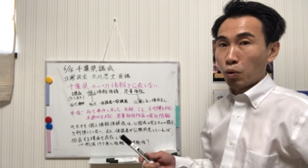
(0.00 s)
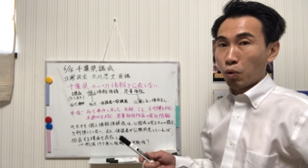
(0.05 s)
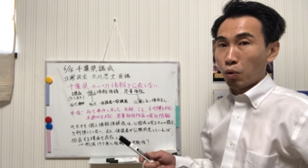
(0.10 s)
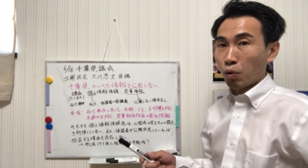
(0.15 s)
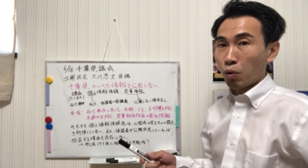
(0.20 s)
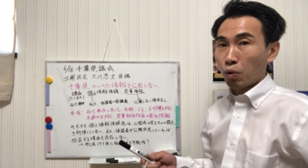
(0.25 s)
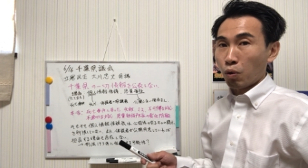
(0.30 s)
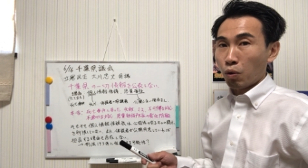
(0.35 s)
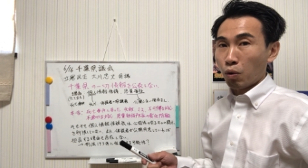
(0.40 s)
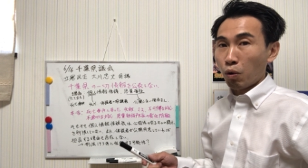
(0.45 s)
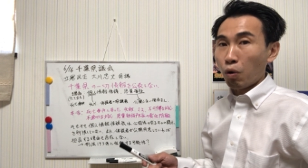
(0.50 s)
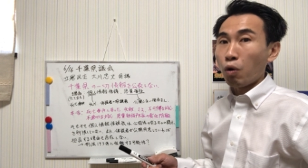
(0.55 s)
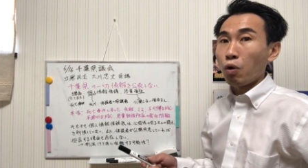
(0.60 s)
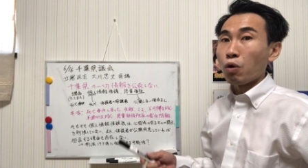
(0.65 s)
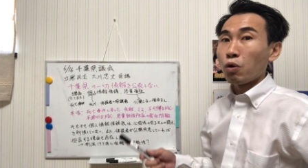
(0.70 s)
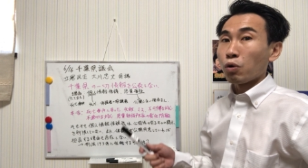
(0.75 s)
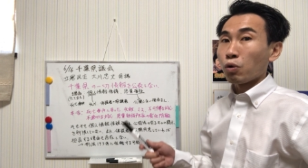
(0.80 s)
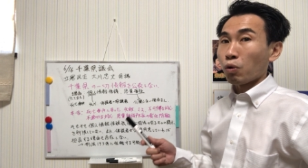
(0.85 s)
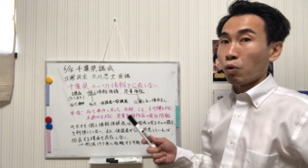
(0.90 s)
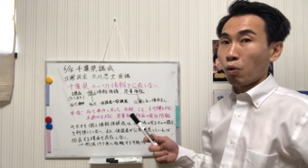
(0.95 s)
報を
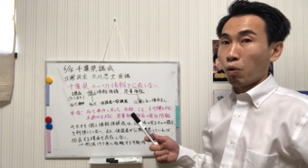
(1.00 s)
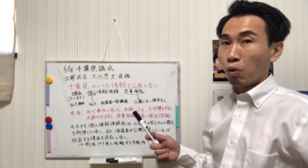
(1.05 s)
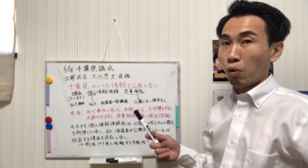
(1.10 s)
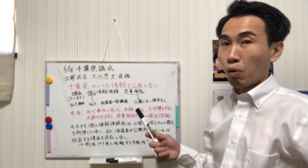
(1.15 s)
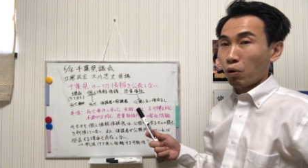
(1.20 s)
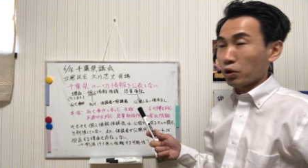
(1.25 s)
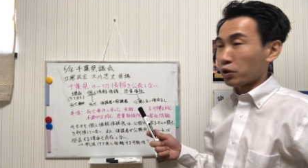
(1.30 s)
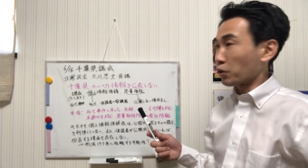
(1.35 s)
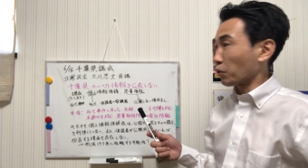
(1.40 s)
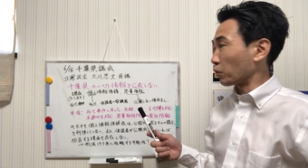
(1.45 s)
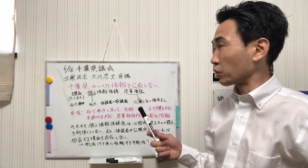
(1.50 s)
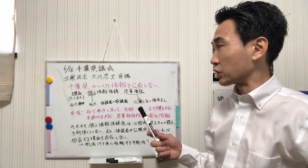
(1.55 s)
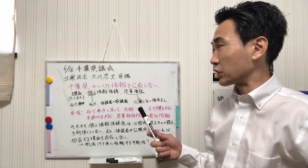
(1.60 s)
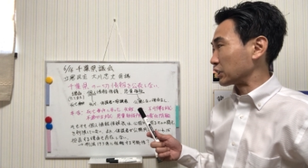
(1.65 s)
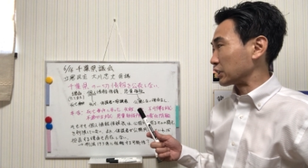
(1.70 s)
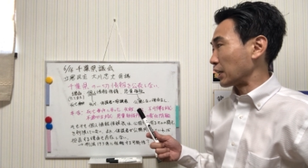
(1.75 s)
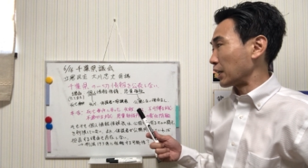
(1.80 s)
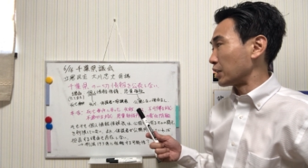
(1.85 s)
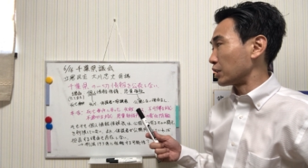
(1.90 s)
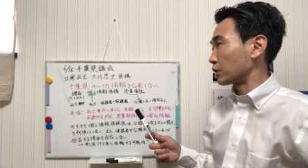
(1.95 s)
公表
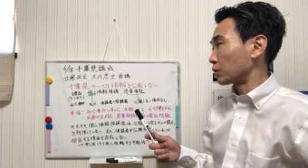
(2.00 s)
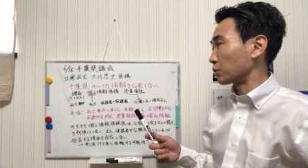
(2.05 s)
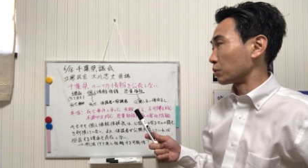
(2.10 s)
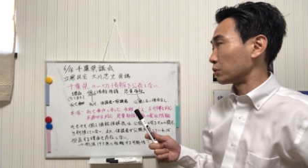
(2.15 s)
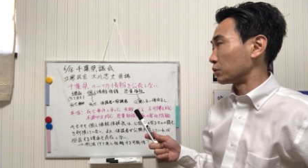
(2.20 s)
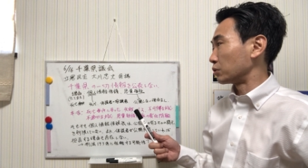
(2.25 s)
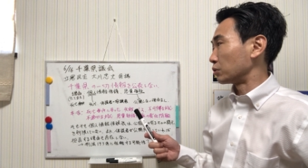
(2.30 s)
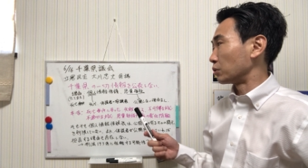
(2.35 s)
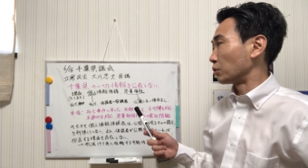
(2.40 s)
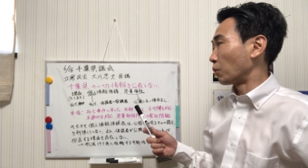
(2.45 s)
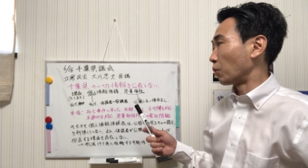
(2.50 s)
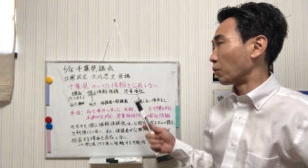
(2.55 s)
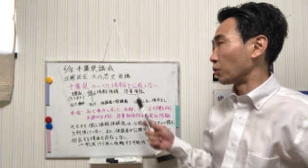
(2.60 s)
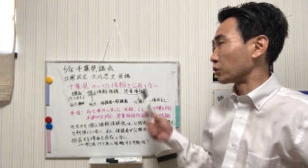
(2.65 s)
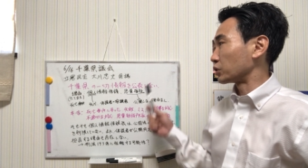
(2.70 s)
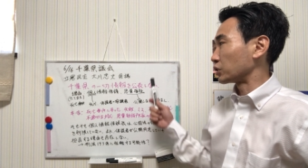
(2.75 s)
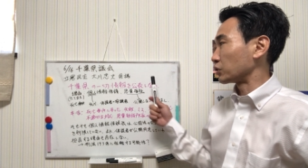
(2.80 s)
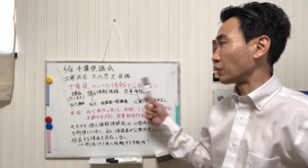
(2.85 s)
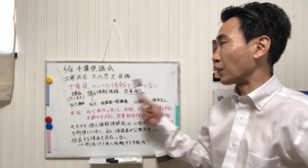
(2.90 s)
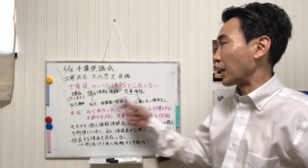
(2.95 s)
しないという
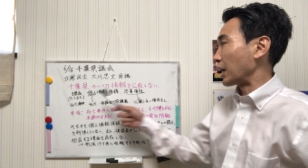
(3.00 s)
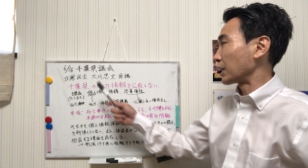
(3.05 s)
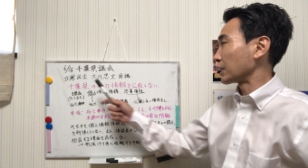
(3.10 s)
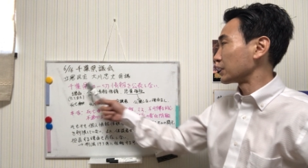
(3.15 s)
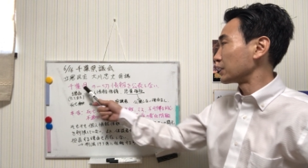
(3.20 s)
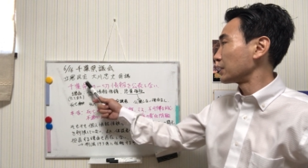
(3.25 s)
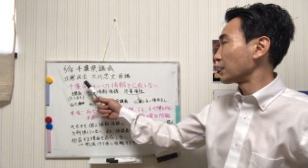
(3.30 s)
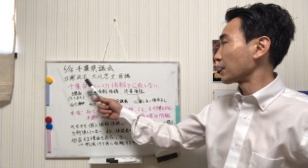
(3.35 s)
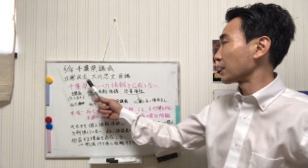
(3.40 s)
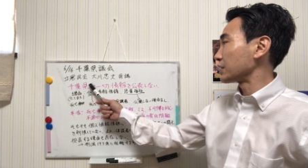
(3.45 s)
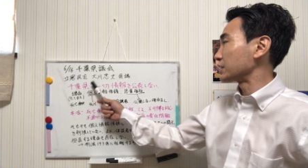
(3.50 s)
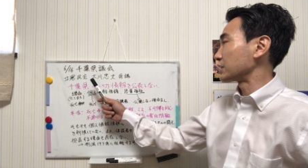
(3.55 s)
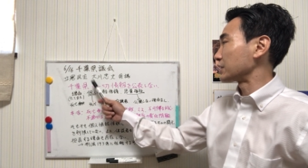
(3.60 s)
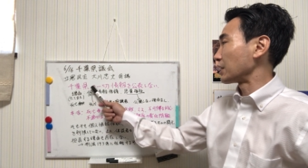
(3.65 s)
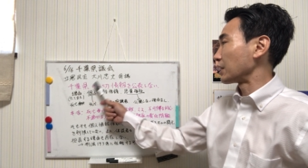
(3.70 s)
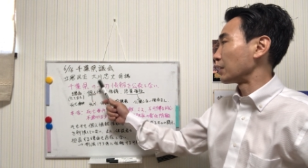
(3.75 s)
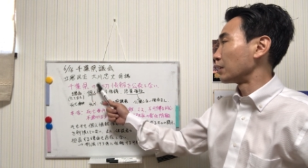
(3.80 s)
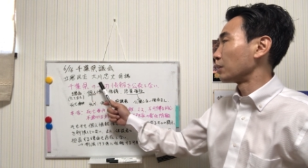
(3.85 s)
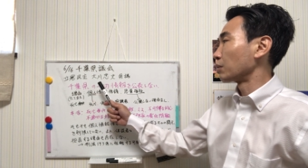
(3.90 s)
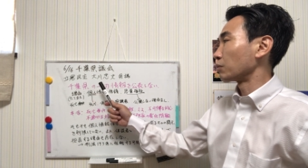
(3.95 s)
方針を明らかにし
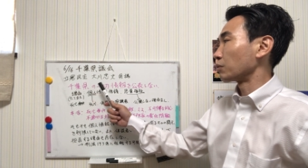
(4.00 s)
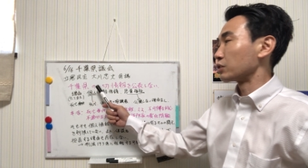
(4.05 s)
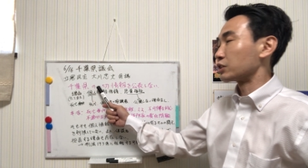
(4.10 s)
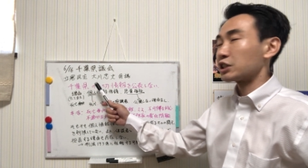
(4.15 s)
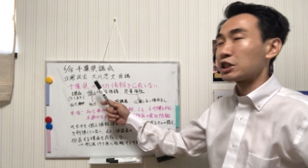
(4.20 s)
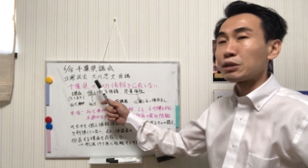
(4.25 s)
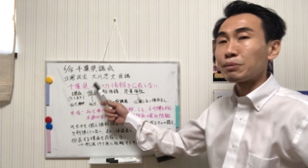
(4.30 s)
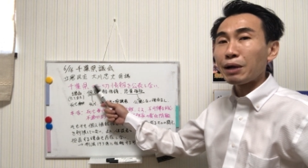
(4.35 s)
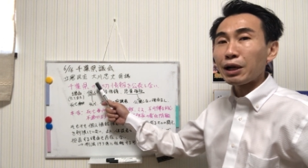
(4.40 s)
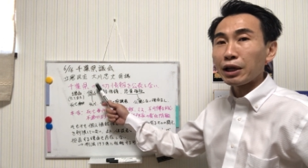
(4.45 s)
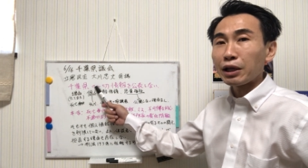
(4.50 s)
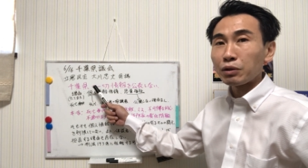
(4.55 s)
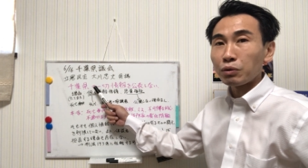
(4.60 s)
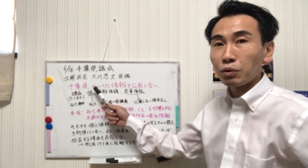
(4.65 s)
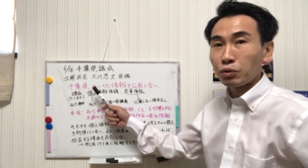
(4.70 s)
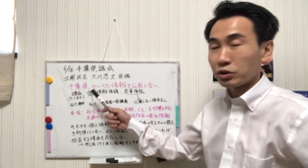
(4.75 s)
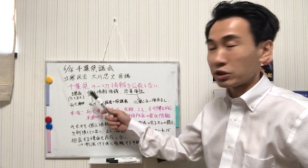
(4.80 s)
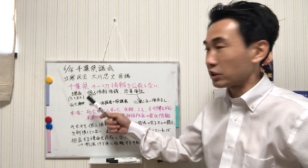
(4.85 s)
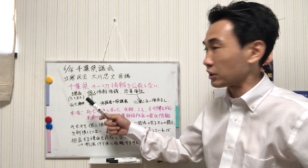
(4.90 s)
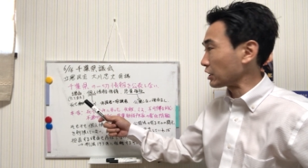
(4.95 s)
たこの千葉県の
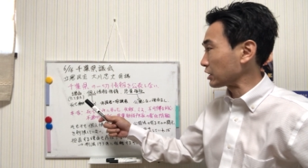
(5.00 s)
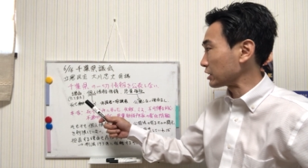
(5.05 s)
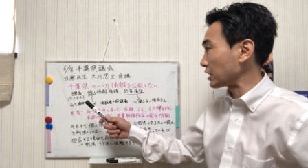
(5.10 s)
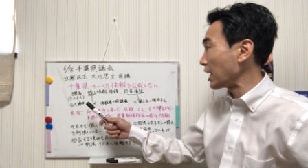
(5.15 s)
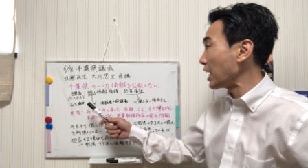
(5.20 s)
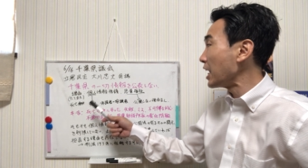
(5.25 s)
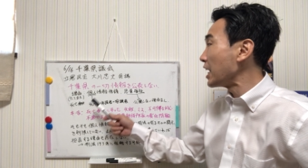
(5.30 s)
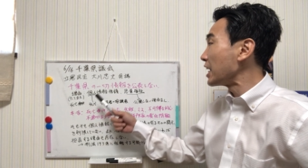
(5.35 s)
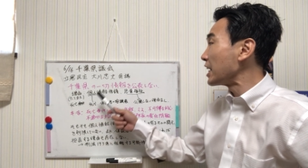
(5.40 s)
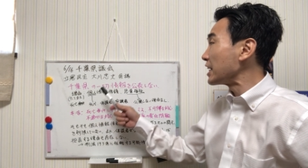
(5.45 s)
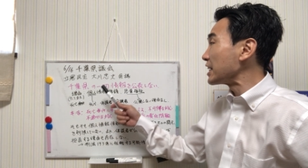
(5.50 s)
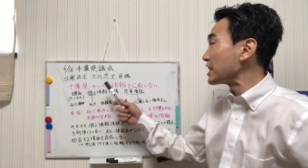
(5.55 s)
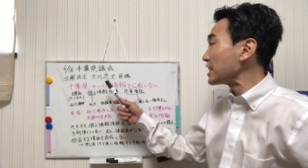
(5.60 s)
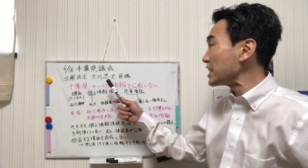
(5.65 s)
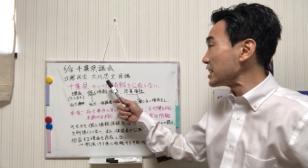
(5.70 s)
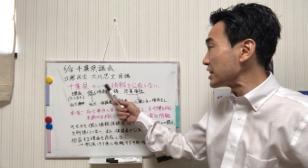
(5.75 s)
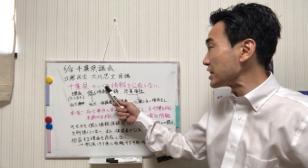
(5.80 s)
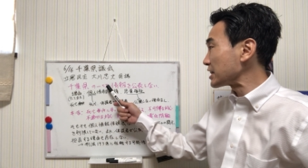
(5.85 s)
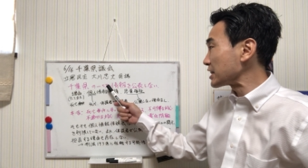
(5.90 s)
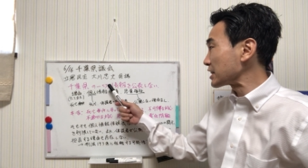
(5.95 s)
方針ですね
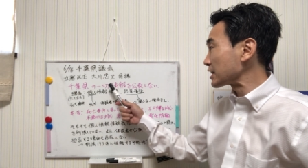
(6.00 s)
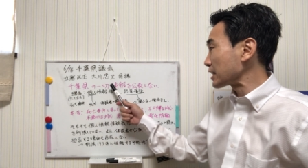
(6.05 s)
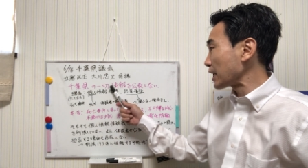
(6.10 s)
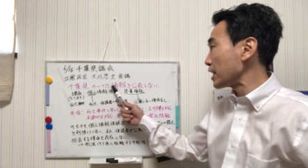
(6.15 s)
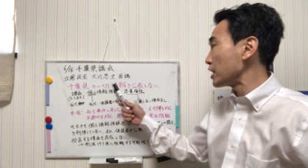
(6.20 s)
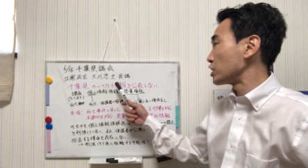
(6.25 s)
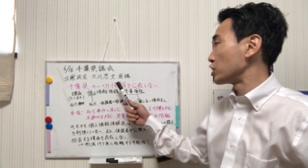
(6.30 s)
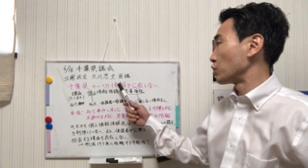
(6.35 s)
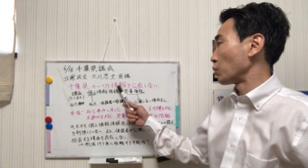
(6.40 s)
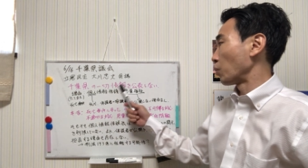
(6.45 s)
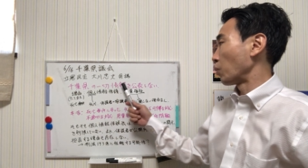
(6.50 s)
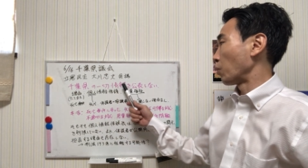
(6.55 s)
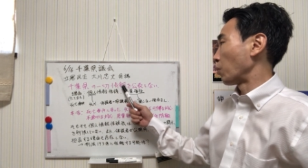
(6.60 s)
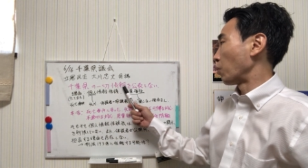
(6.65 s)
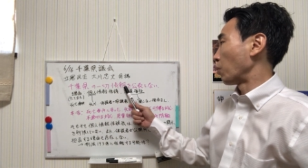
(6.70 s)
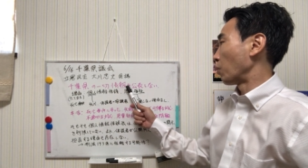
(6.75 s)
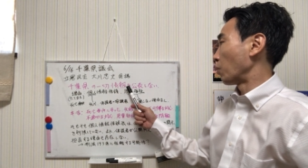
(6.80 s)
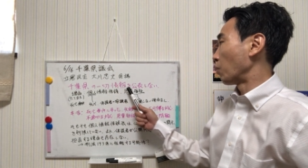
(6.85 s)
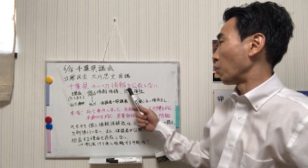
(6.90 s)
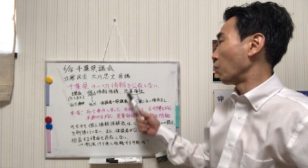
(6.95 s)
一切情
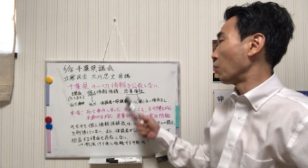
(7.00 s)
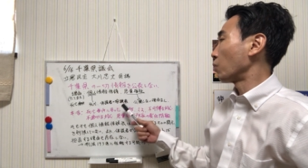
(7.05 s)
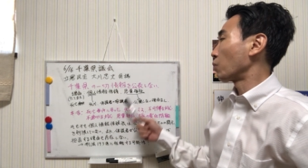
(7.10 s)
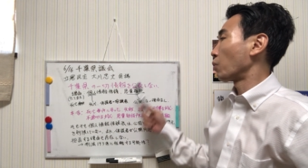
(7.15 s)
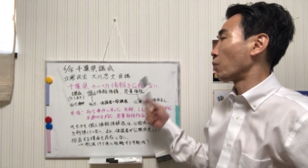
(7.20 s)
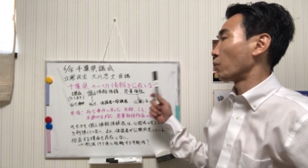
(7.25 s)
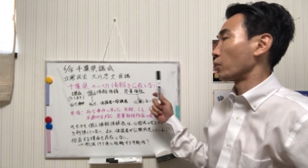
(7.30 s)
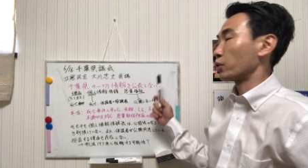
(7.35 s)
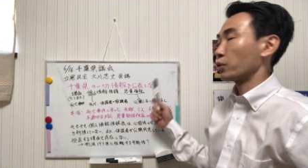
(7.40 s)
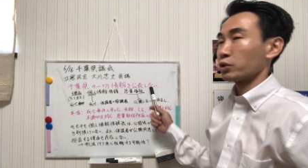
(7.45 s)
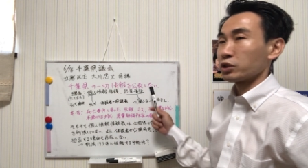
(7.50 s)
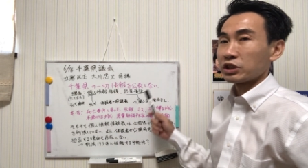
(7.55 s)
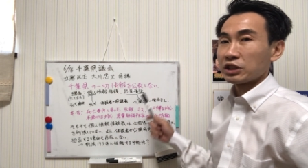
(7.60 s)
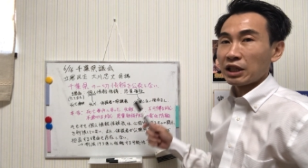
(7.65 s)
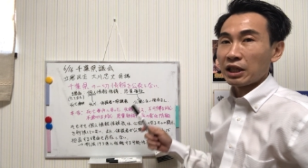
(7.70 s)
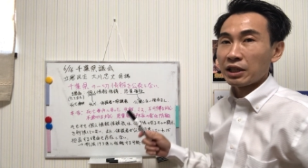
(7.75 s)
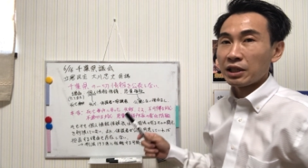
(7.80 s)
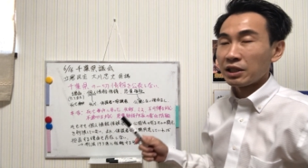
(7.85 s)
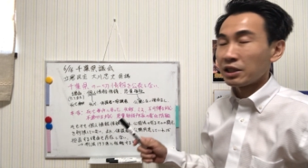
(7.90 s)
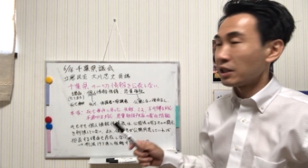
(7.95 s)
報を公表し
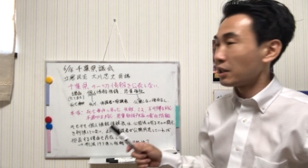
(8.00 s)
ない